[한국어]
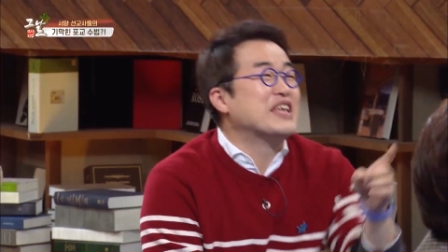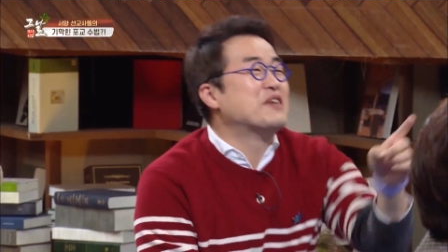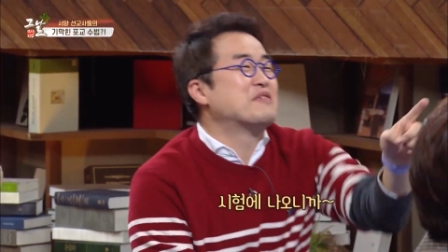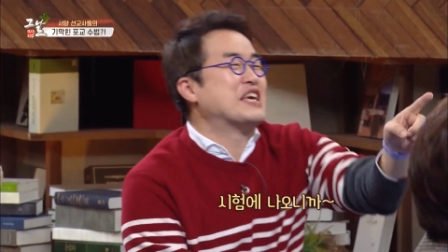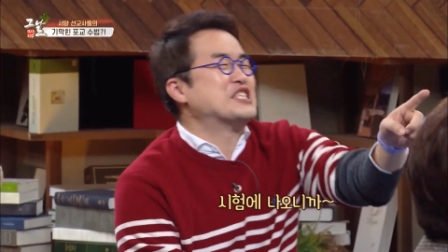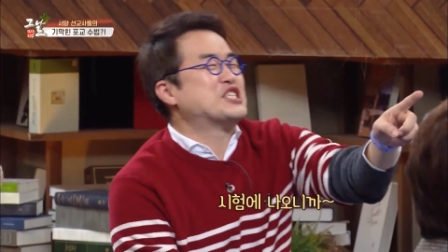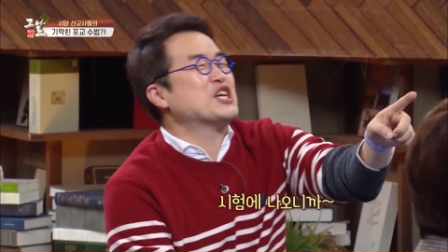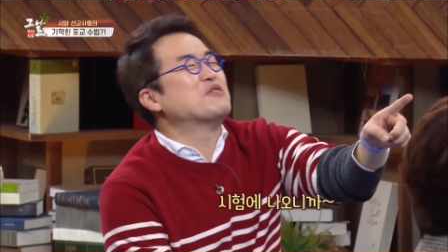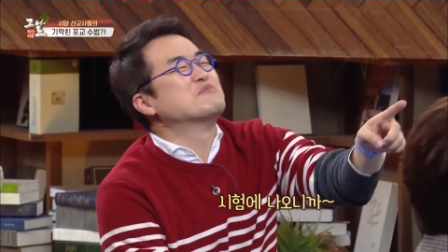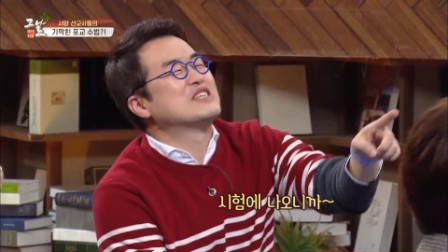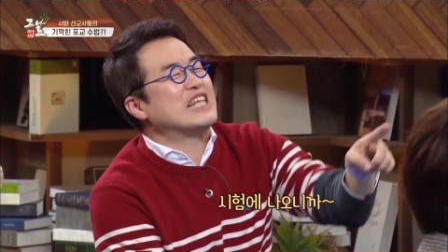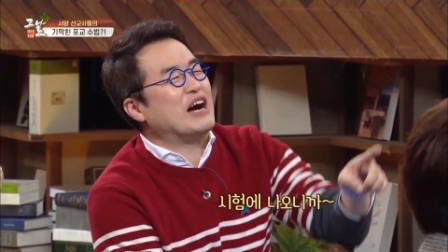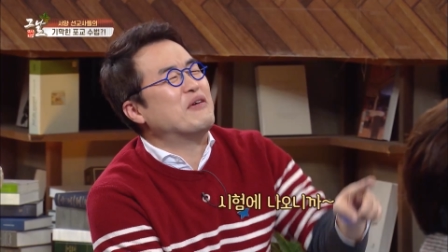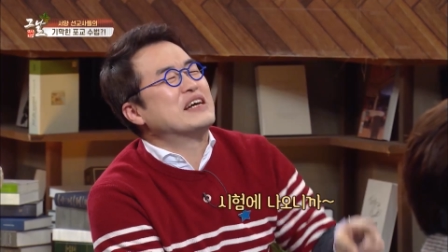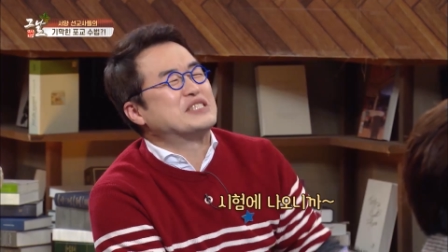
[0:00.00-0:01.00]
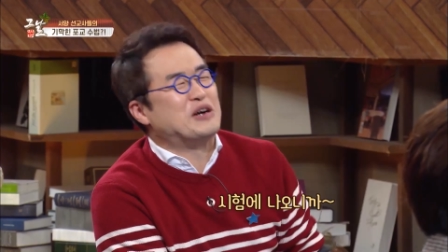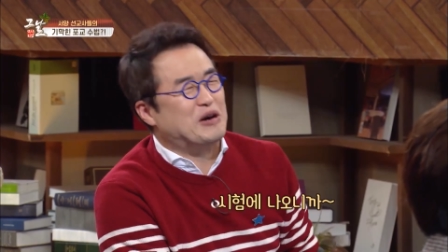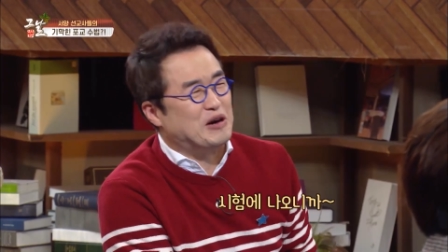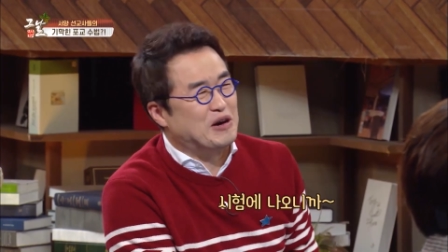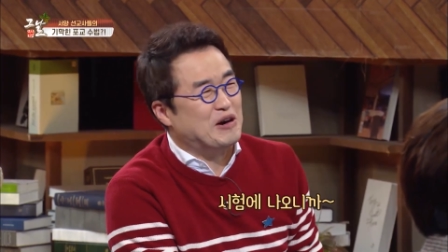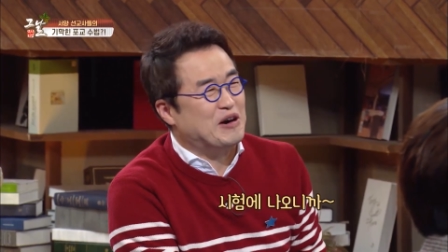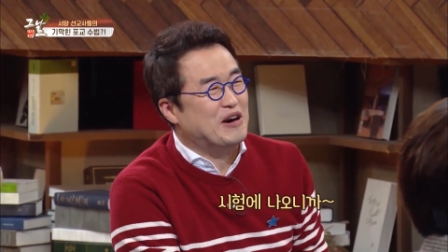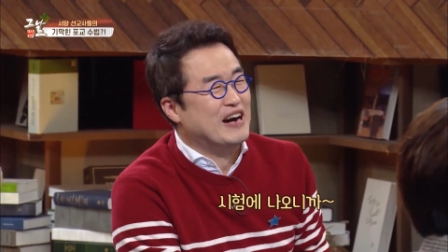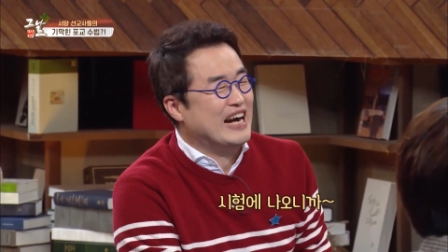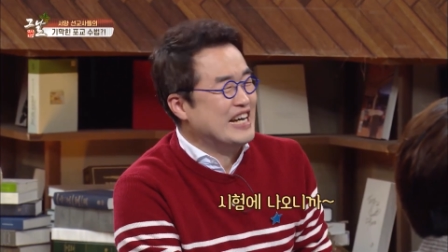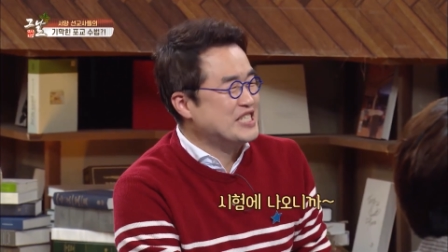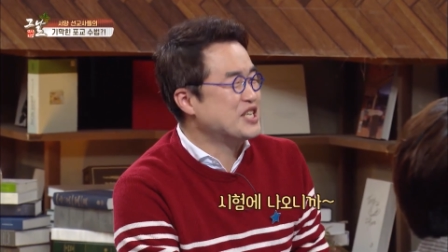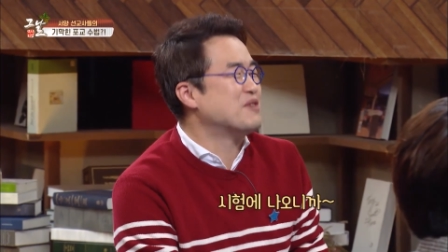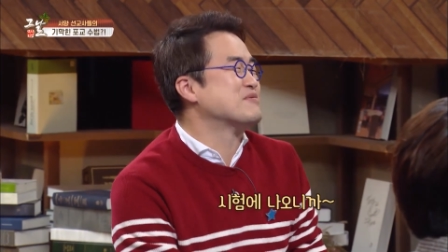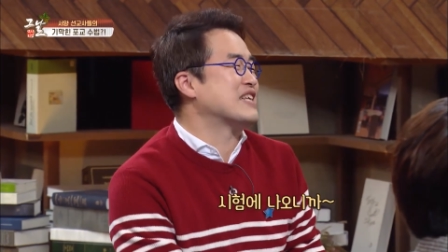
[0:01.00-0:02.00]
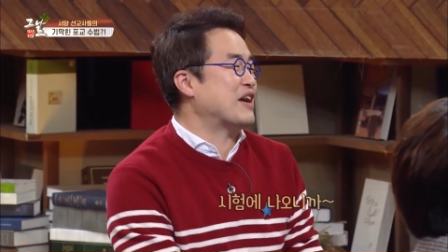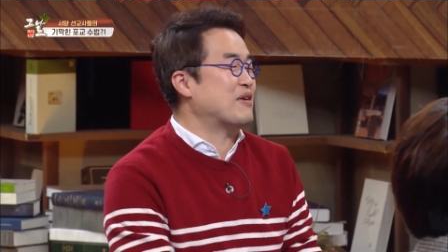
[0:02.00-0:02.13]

왜냐면 이게 시험지 나와서 시험지 네.